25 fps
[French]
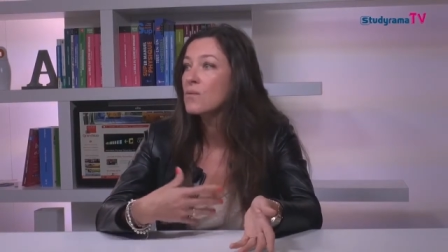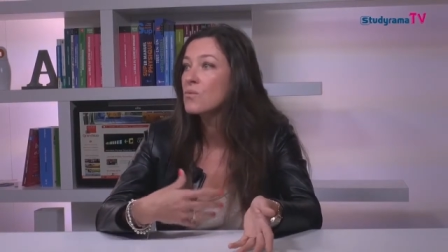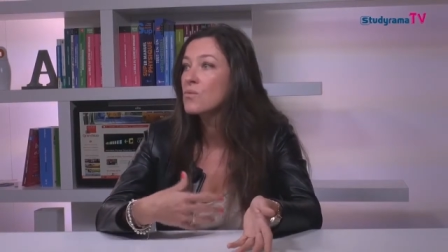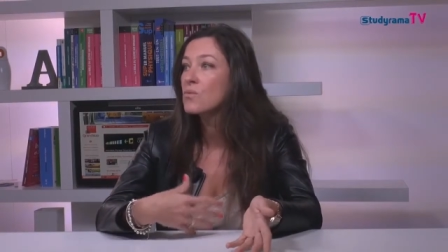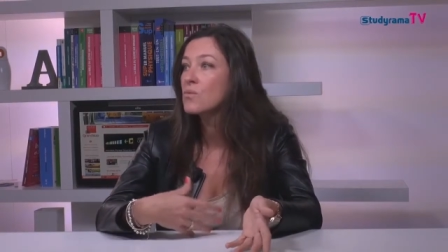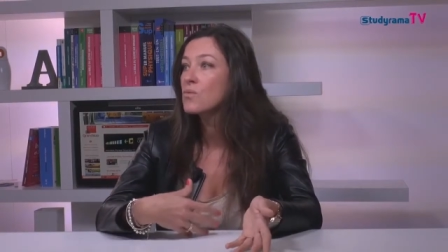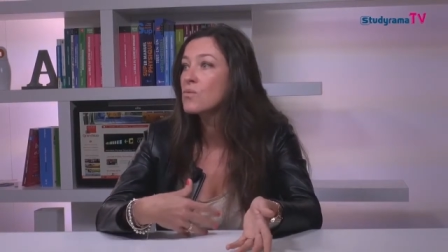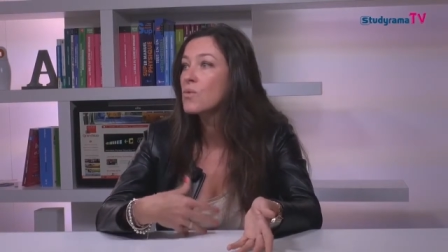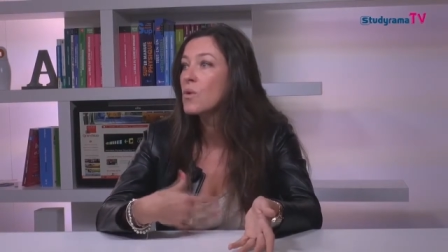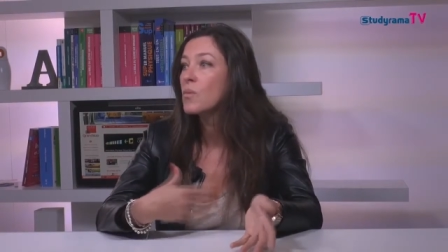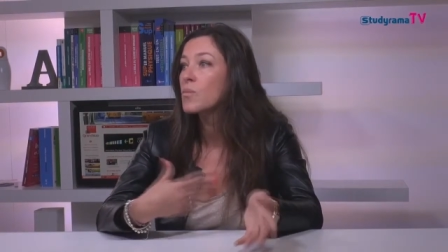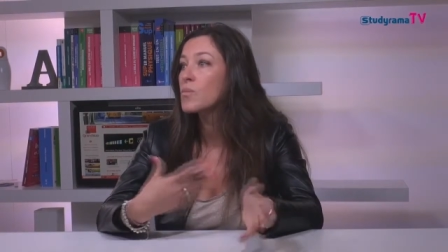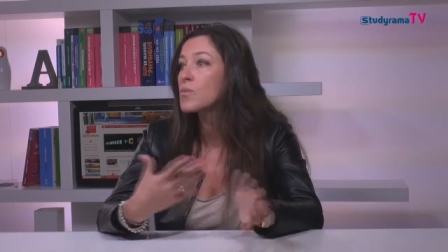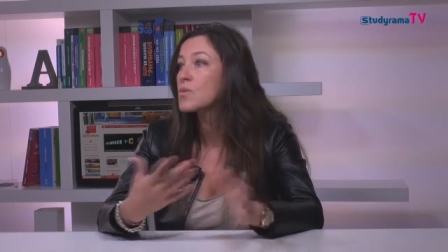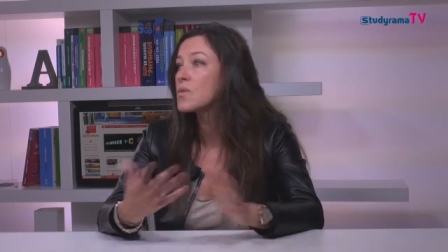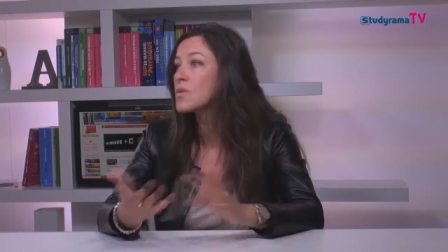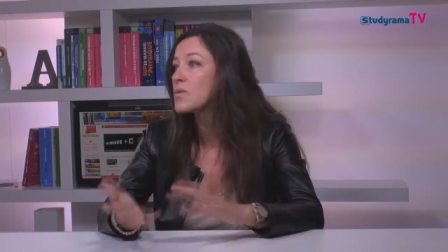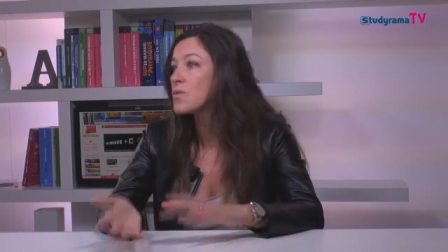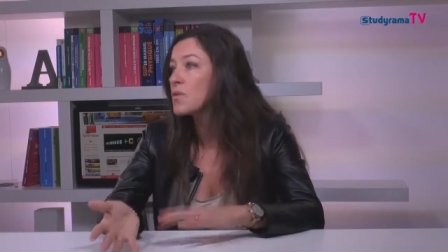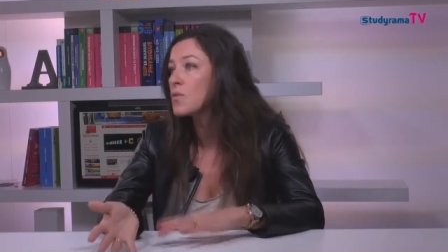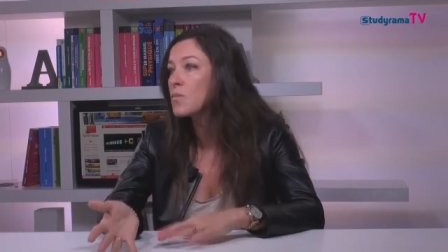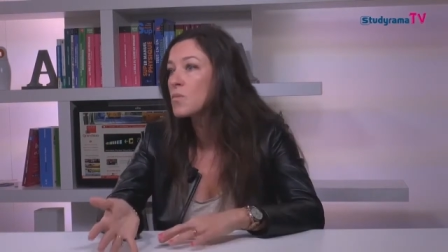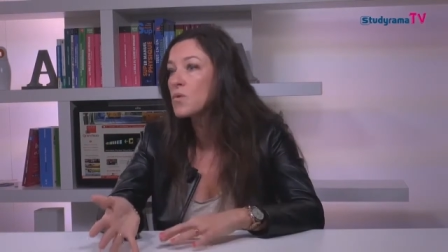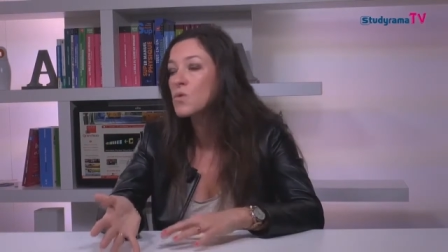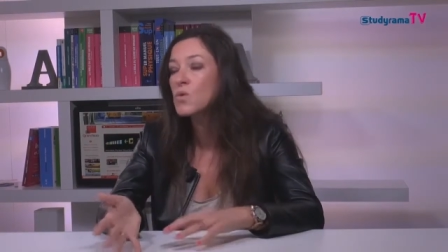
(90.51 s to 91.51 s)
ou d'un
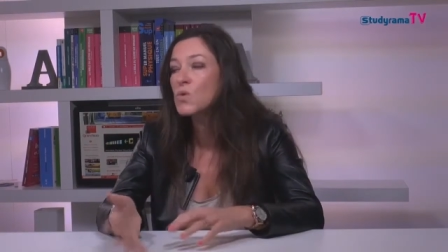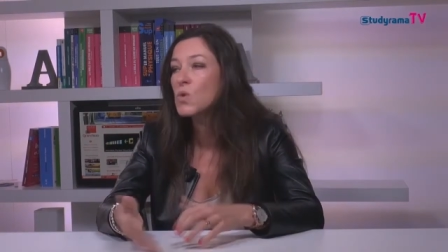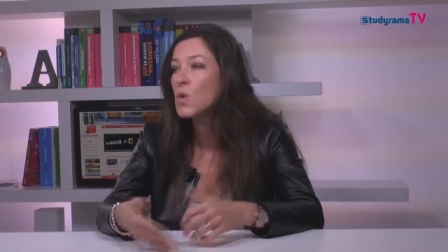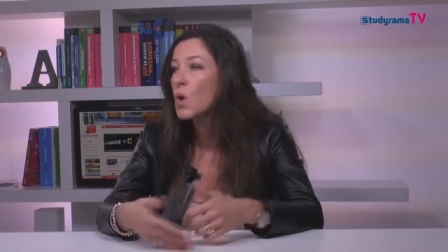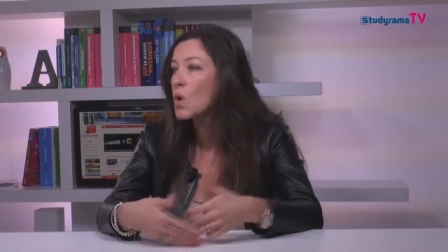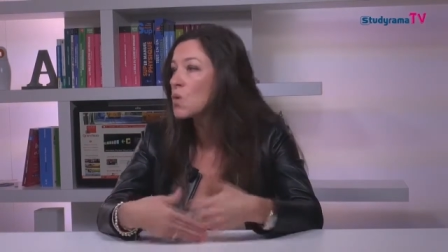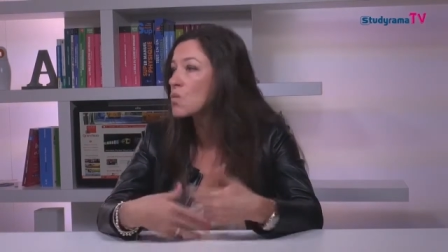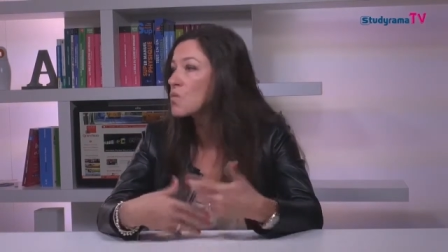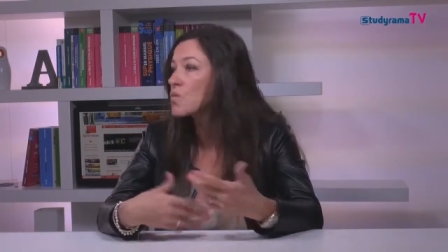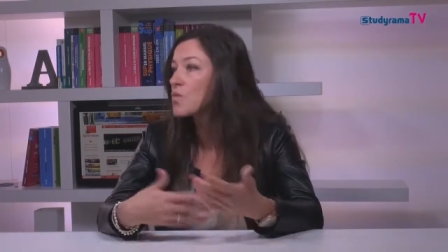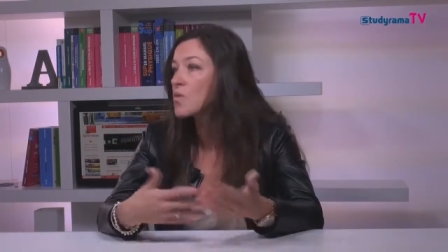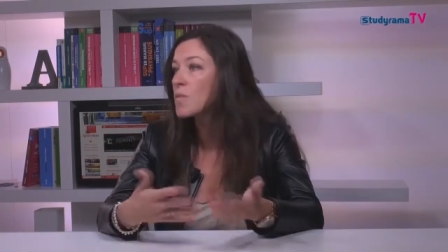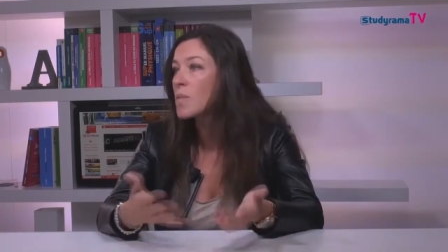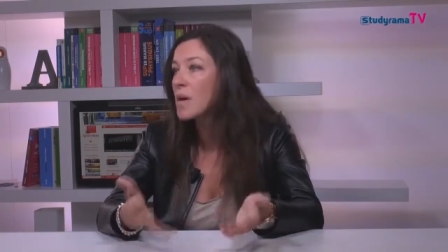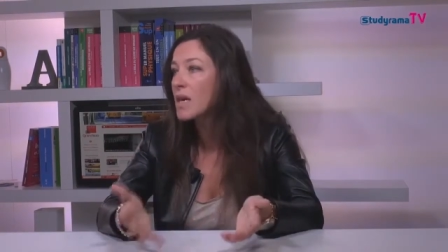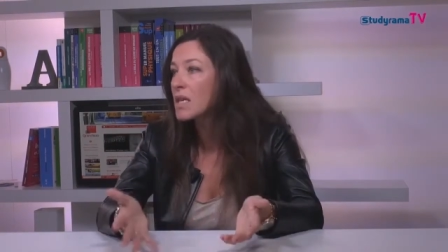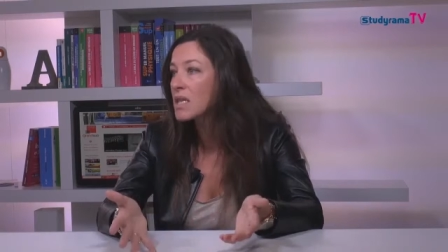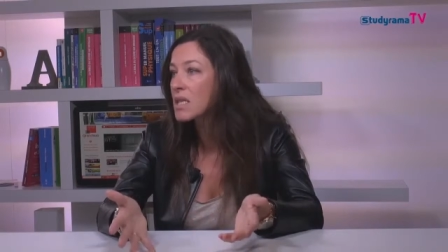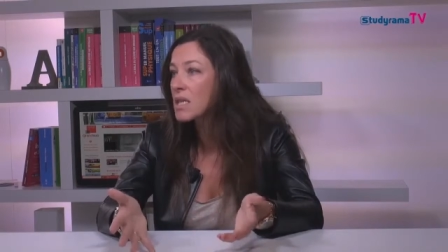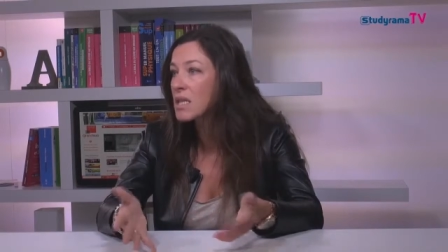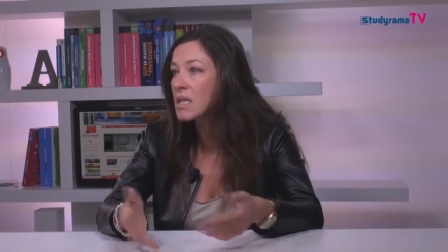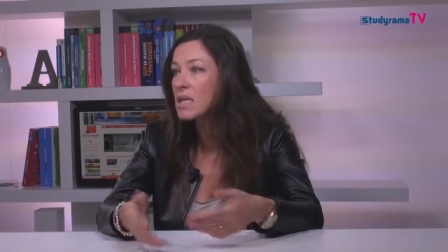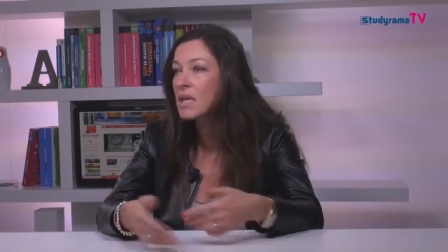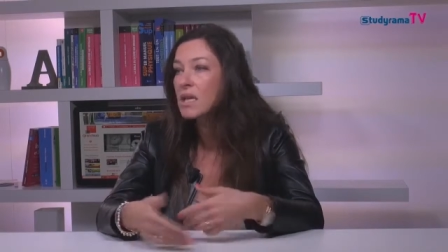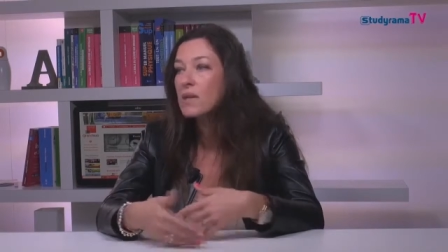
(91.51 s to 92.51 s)
positionnement sur un nouveau
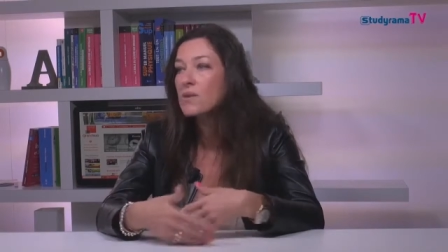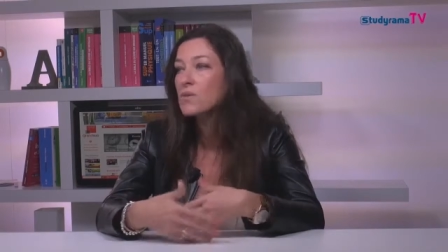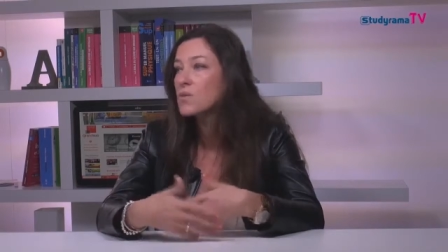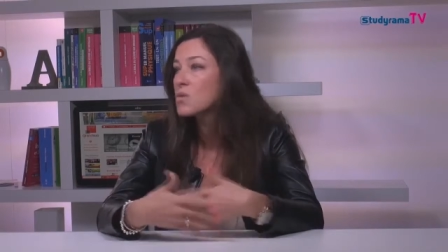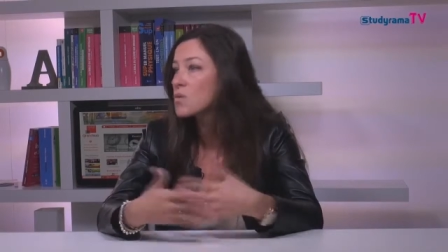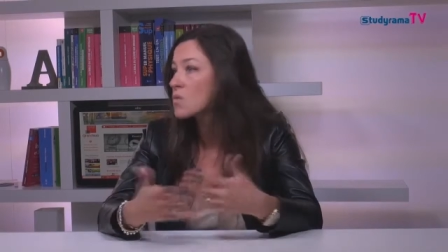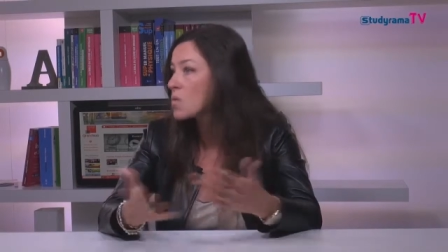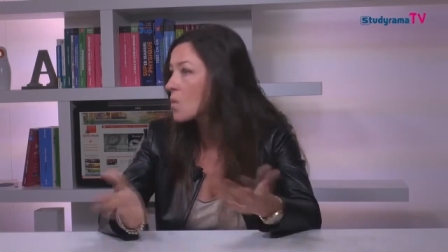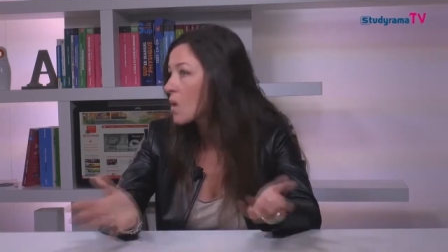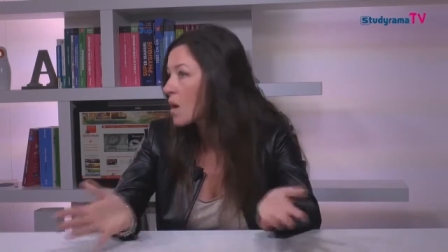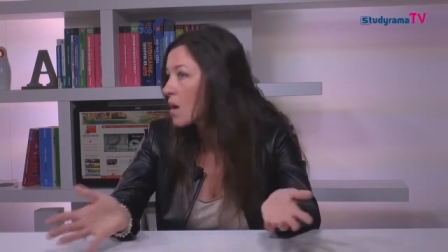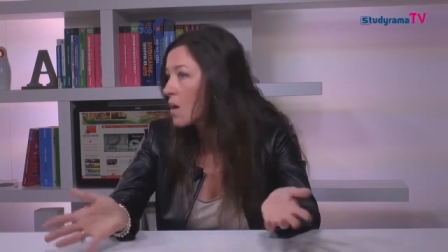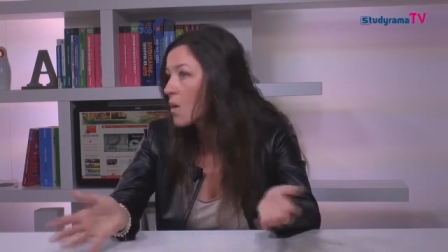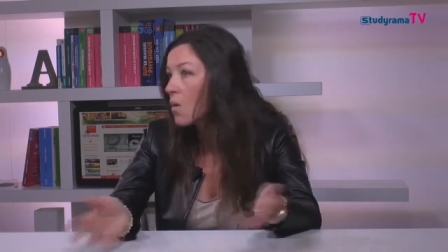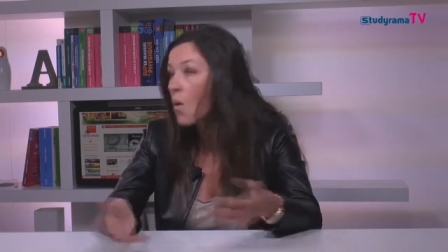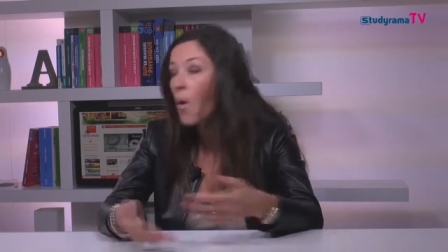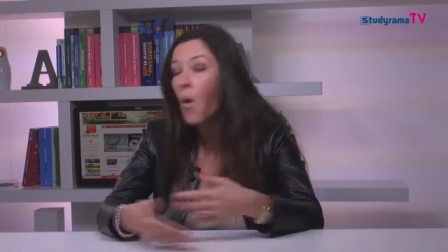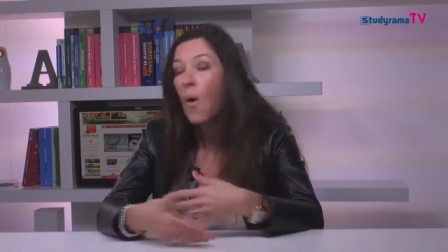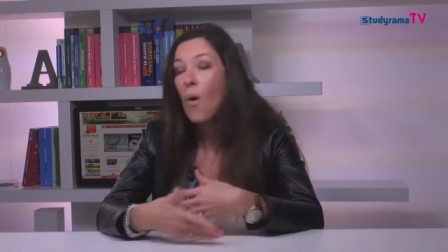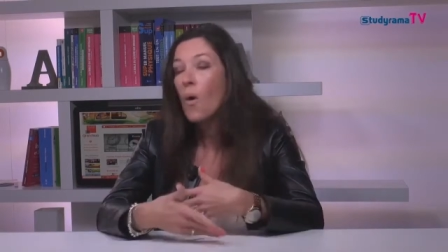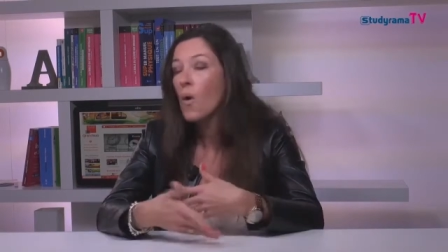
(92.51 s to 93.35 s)
marché, quelle que soit euh,